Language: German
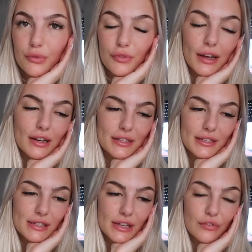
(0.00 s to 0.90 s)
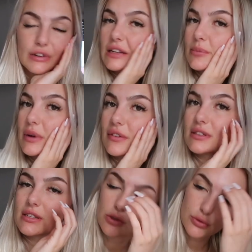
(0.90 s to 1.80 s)
Für alle, die sich einfach nebenbei
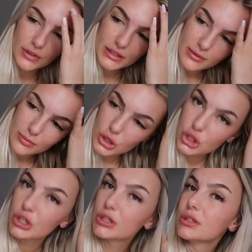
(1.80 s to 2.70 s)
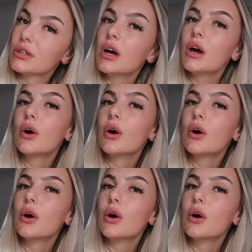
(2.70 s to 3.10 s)
was dazu verdienen möchten